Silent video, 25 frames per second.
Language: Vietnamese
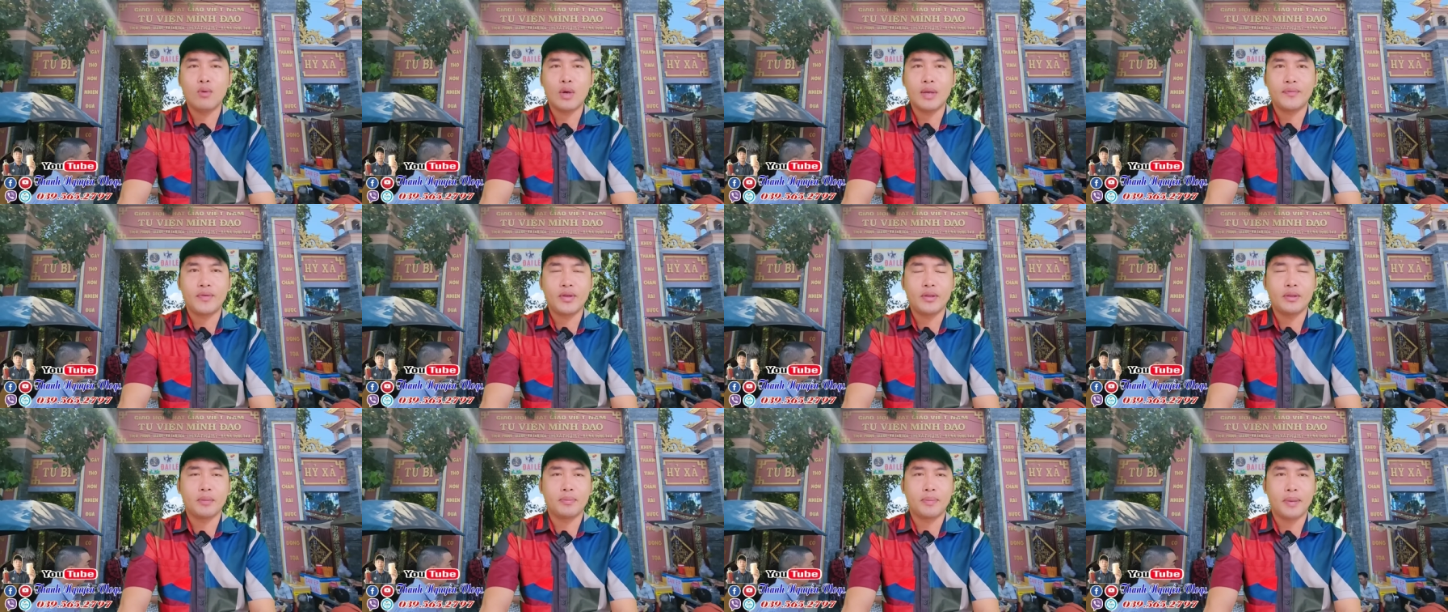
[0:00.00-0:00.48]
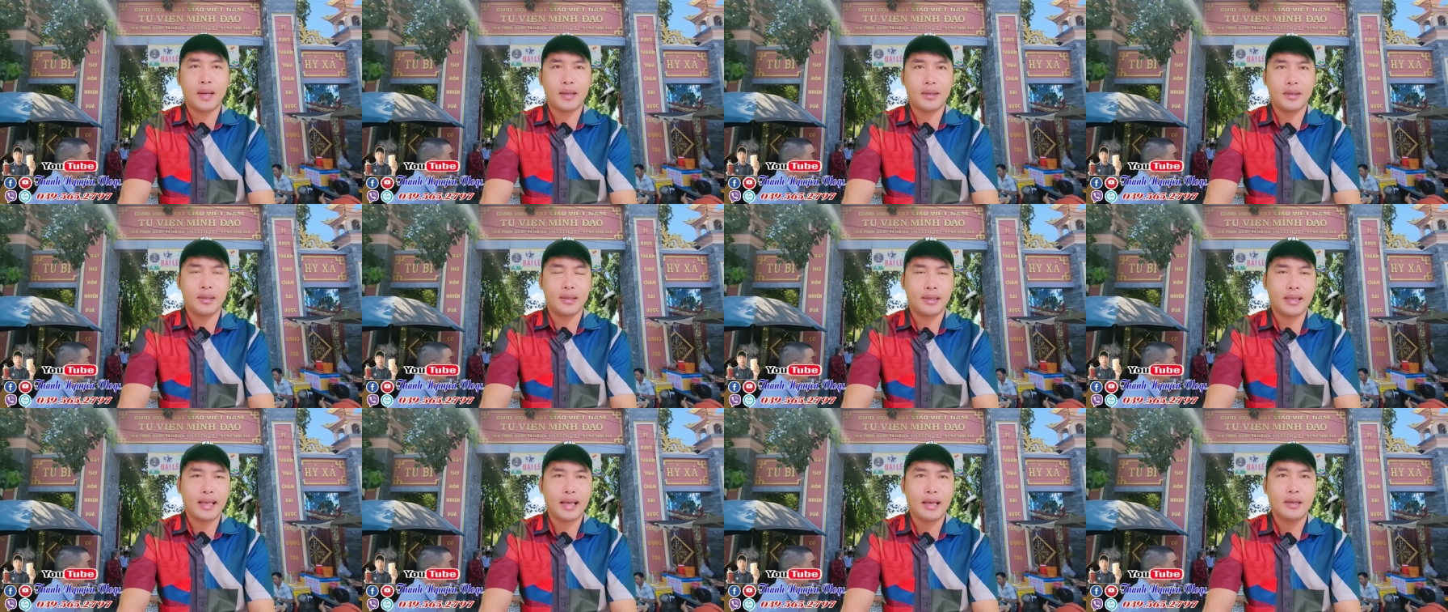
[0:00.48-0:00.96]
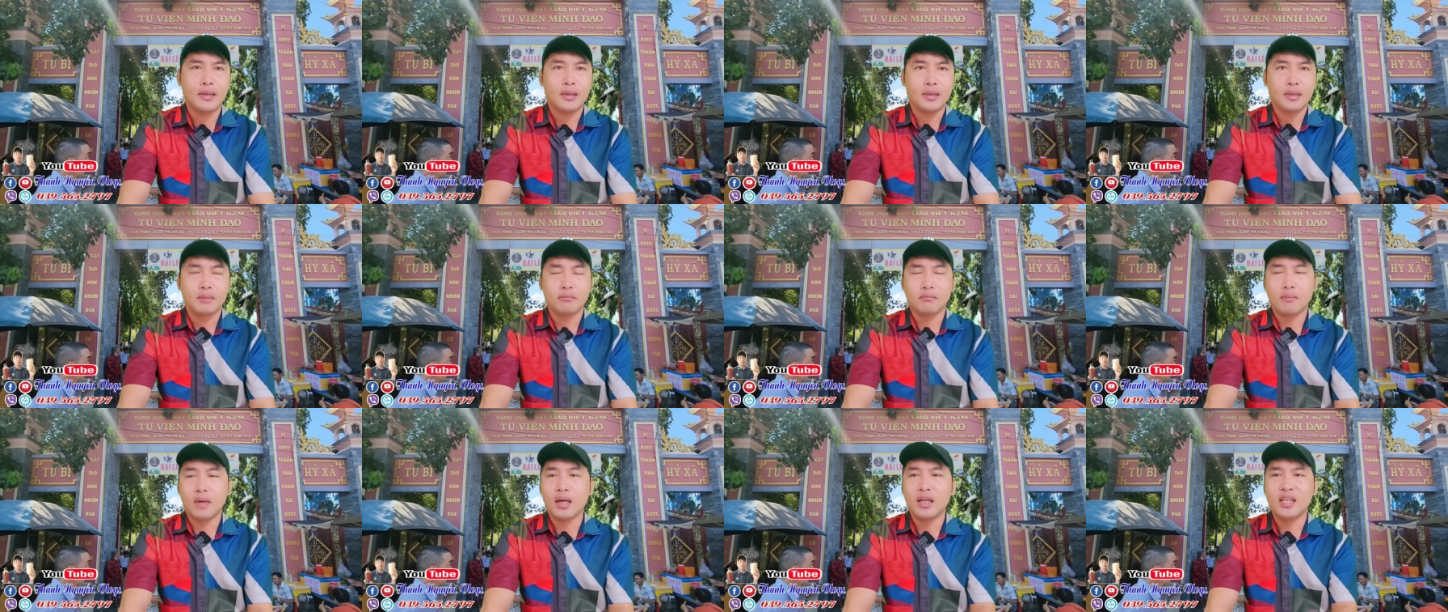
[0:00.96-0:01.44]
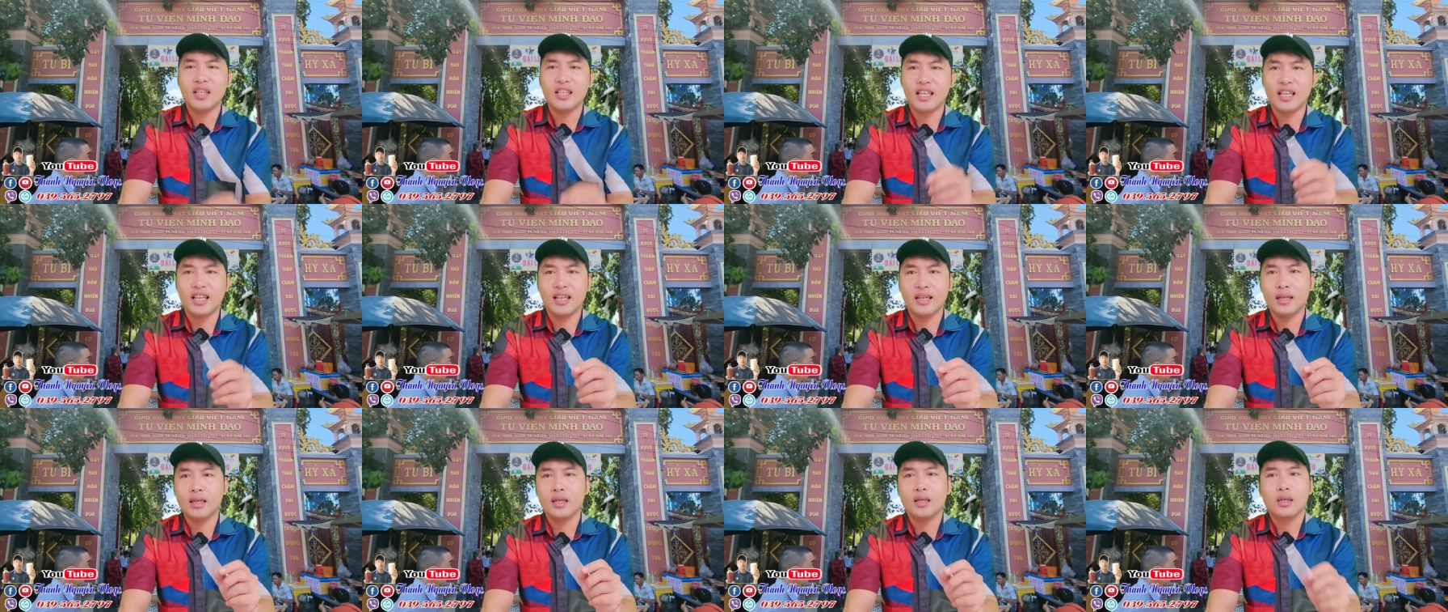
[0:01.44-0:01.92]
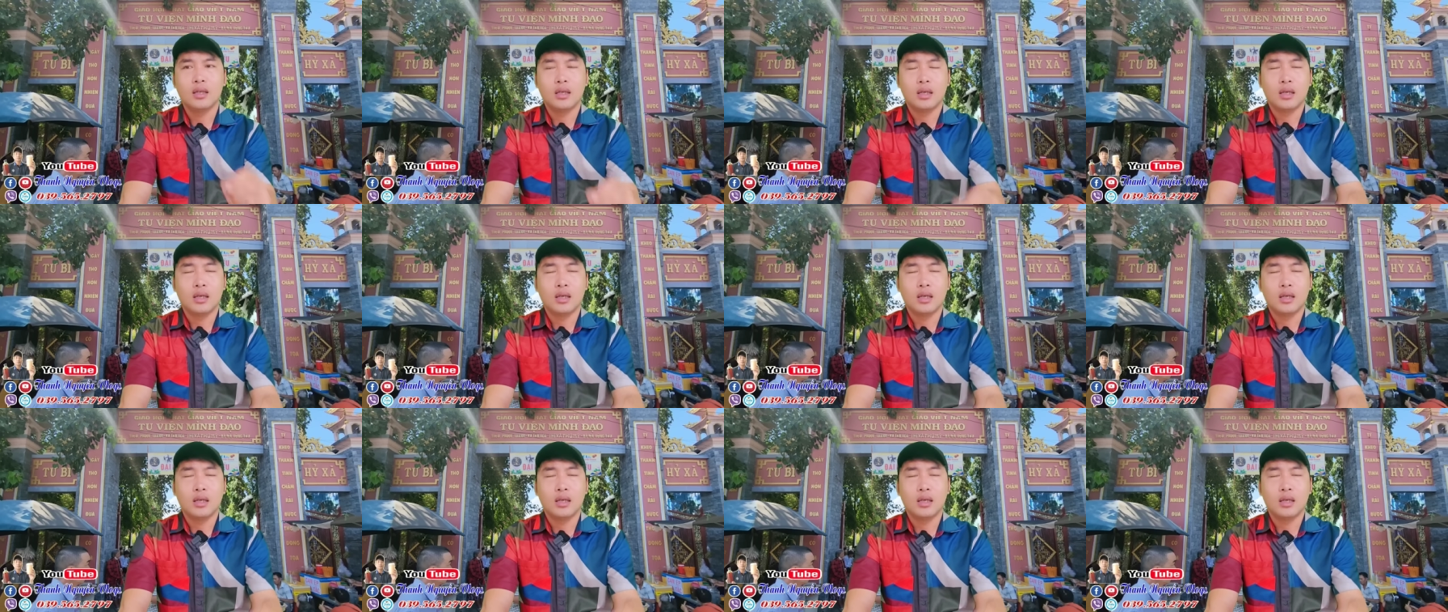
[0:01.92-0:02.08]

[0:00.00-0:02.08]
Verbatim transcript: quay phim chụp hình được nha bởi vì đó